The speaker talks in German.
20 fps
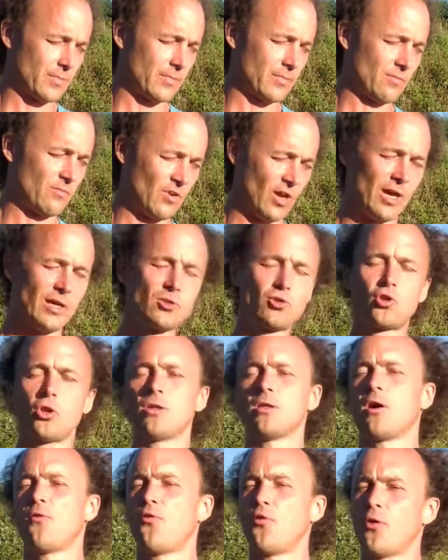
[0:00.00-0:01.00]
wer ist
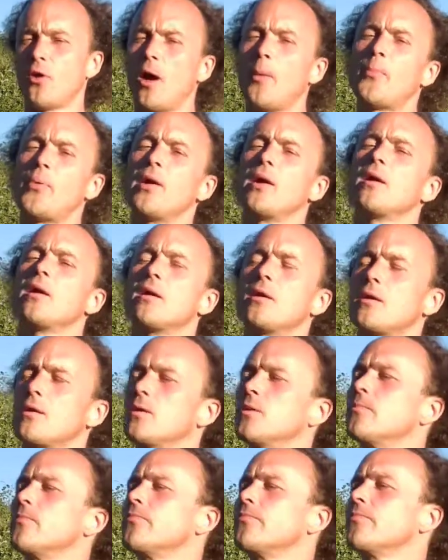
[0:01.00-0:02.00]
denn davon abhängig
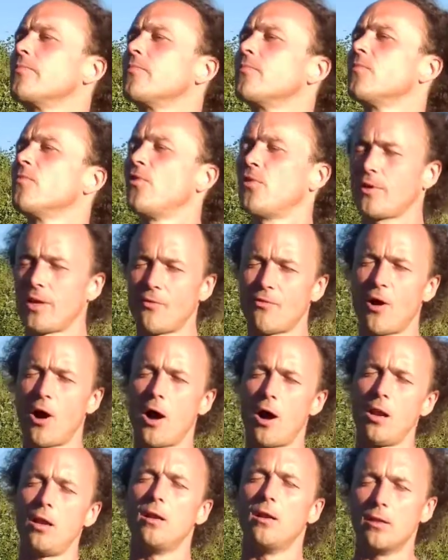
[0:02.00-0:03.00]
von der
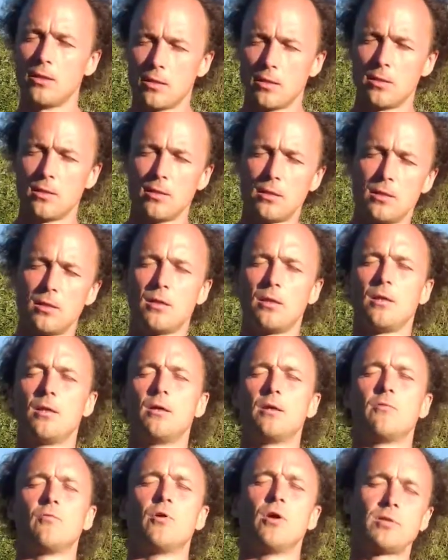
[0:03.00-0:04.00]
Wahl?
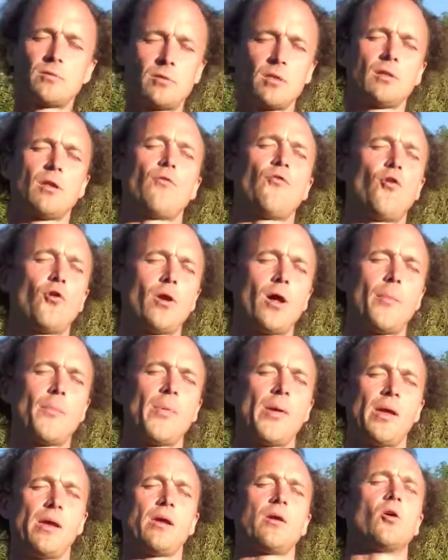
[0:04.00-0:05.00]
Wer ist denn davon
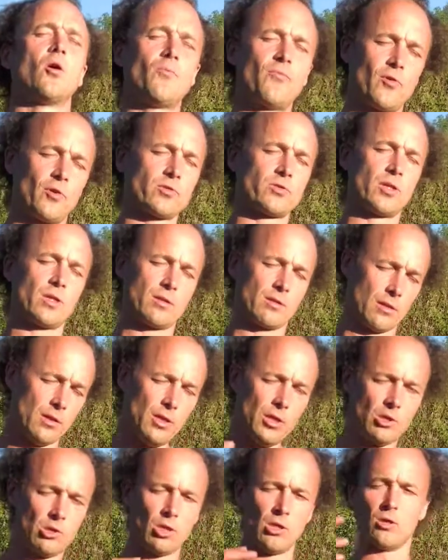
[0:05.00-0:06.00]
abhängig, ob was jetzt
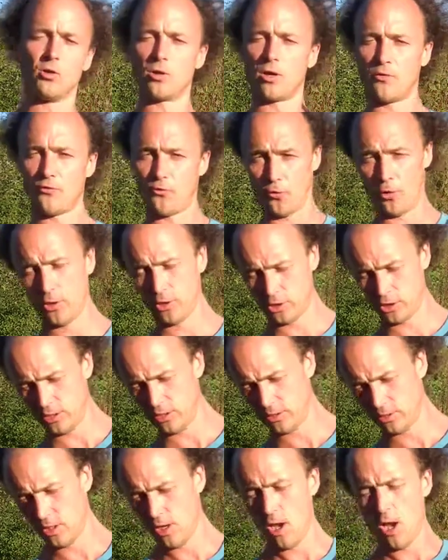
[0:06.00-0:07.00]
richtig oder falsch
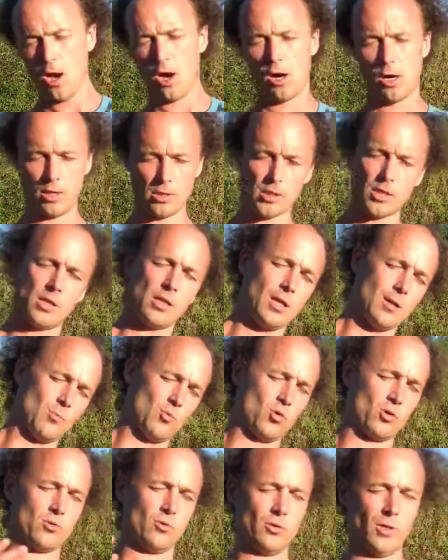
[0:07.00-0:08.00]
ist, angenehm
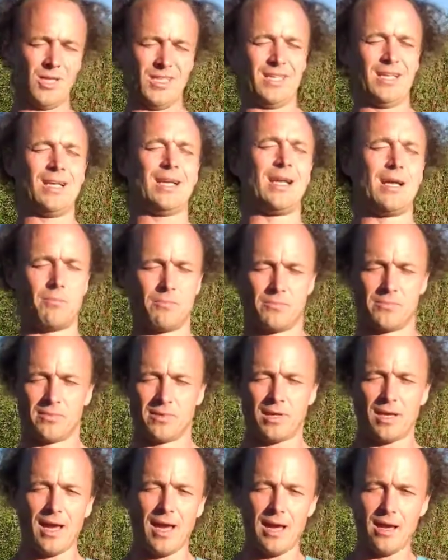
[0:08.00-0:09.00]
oder unangenehm?
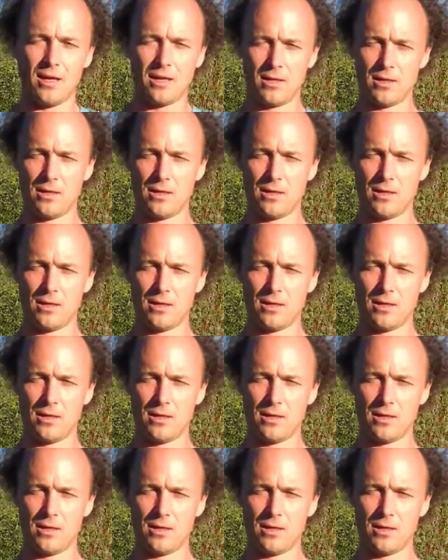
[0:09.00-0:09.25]
Gell?